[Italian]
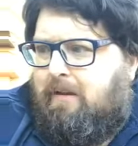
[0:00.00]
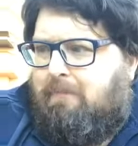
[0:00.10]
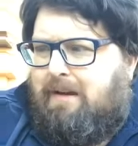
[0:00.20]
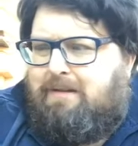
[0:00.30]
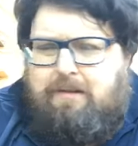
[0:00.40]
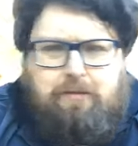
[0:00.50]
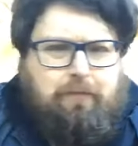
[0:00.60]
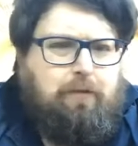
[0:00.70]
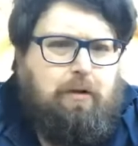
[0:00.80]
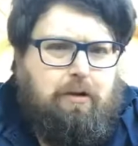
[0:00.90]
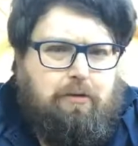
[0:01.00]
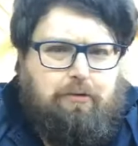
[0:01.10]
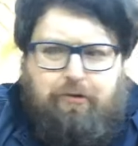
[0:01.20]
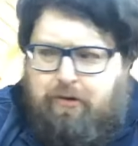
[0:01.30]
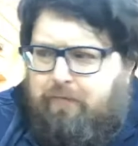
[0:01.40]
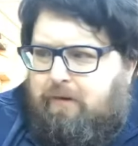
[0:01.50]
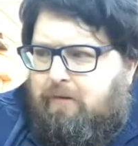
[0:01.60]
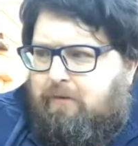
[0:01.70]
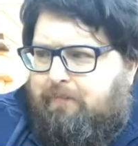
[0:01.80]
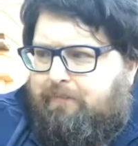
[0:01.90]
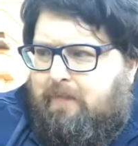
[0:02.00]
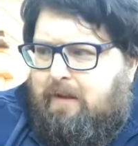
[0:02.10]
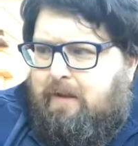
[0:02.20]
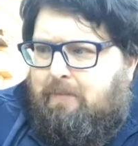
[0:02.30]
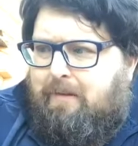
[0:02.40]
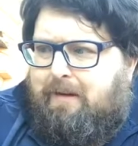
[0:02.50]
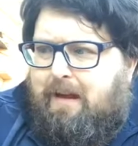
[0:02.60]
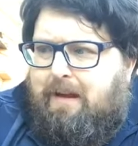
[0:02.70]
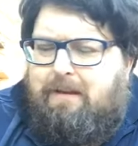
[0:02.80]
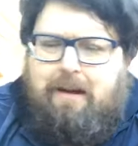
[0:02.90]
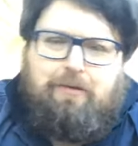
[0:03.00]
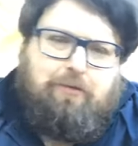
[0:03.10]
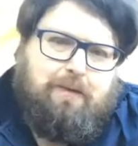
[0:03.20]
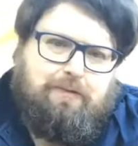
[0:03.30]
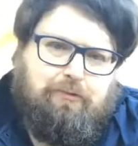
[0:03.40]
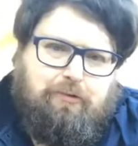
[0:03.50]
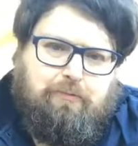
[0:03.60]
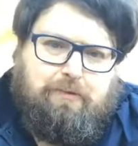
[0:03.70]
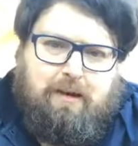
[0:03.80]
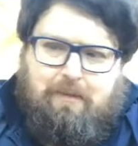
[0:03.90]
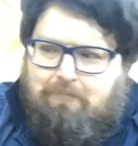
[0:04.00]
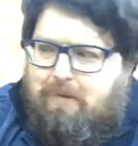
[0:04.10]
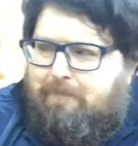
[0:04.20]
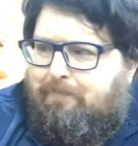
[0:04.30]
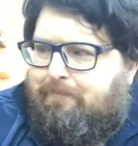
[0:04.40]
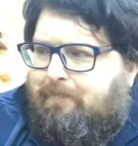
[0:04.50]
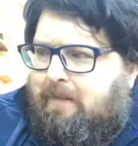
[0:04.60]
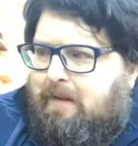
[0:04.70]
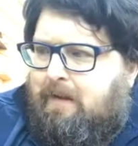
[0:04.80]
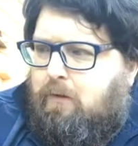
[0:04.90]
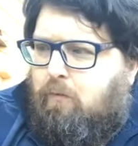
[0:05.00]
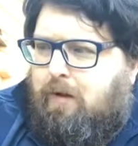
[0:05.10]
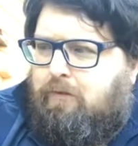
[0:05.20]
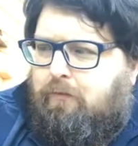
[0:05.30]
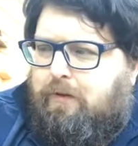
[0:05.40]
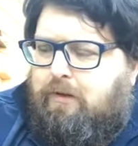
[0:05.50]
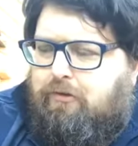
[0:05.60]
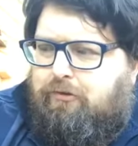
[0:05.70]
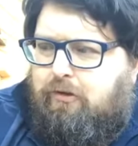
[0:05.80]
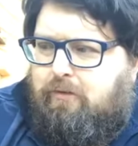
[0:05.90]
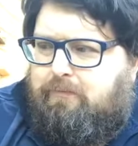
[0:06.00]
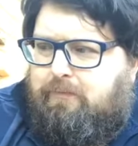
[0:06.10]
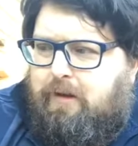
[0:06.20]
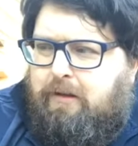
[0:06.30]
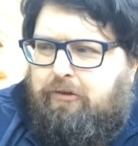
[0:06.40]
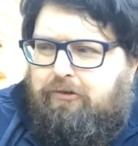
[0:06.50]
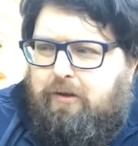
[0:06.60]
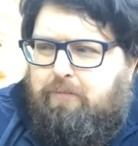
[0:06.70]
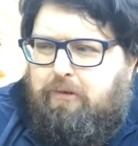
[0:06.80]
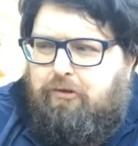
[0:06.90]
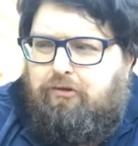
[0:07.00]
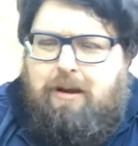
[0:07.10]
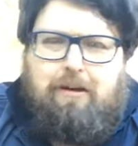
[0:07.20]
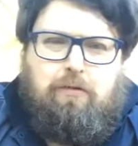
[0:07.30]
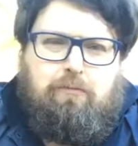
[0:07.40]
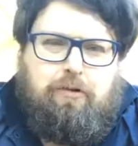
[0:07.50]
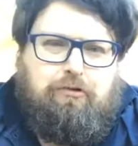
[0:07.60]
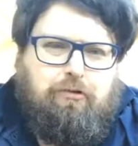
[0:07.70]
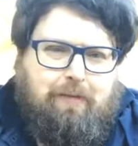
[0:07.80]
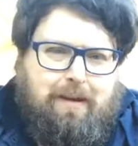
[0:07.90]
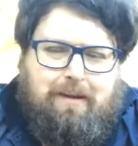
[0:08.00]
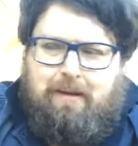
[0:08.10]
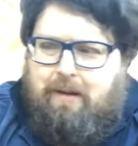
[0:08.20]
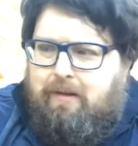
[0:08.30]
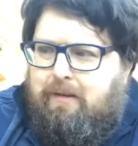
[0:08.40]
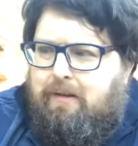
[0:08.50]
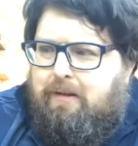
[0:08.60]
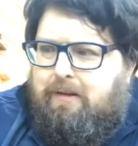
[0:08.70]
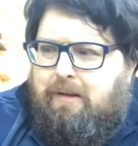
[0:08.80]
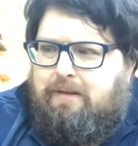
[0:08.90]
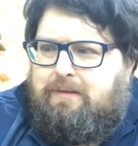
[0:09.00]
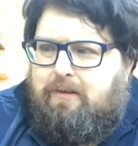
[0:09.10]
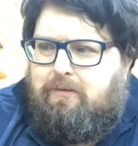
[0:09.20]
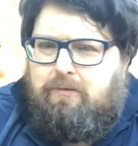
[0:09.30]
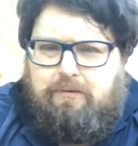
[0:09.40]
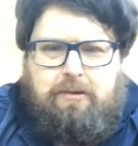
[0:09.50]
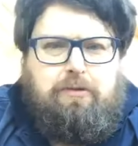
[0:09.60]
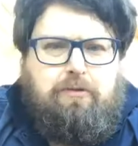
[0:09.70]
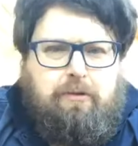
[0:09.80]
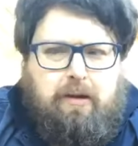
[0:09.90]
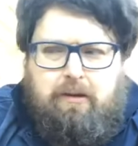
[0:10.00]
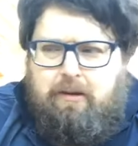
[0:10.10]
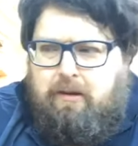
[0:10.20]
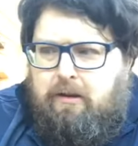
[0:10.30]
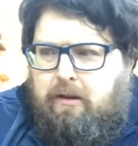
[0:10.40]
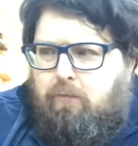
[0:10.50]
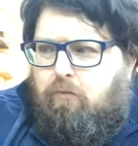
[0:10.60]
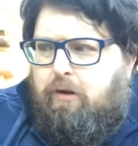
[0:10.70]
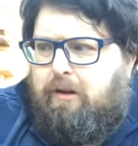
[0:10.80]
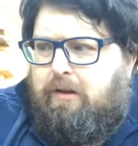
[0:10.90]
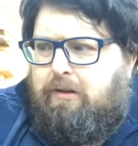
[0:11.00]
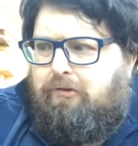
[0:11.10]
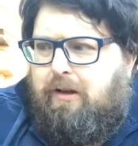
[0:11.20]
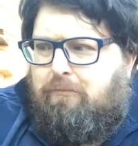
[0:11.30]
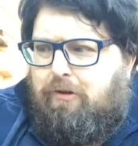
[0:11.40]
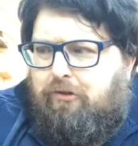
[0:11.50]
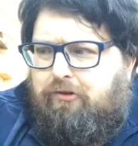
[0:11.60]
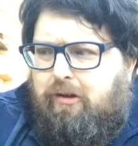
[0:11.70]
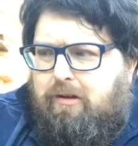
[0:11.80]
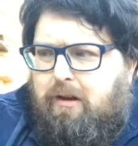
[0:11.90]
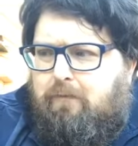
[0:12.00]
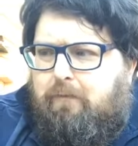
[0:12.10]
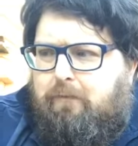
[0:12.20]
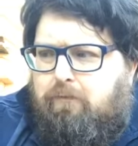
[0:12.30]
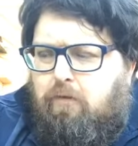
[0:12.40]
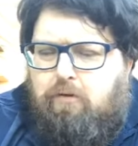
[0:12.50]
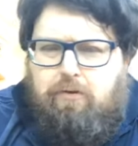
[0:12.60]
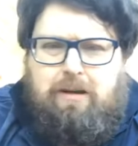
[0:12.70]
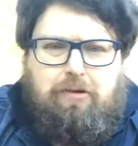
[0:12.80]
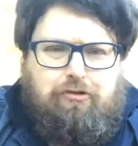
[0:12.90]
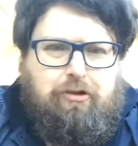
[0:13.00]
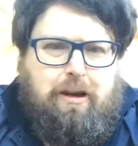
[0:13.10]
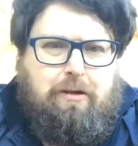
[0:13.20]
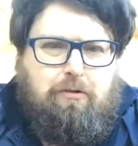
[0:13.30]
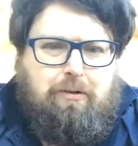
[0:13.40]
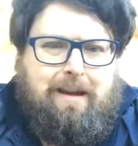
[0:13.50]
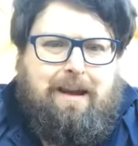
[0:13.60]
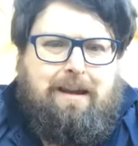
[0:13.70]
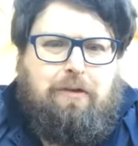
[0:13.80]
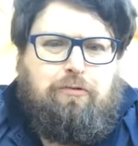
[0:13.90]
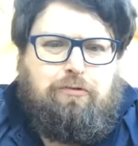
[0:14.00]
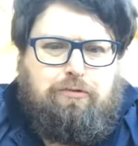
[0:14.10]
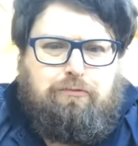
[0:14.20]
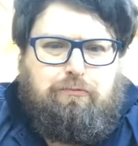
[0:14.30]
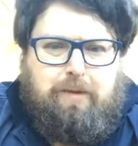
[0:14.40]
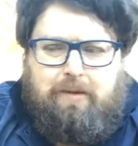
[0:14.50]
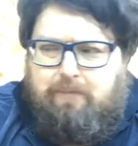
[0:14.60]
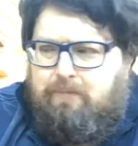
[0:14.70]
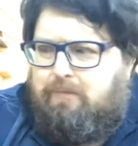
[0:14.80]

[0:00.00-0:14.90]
Ma essi non vollero riceverlo, perché era diretto verso Gerusalemme. Quando videro ciò, i discepoli Giacomo e Giovanni dissero, Signore, vuoi che diciamo che scenda un fuoco dal cielo e li consumi?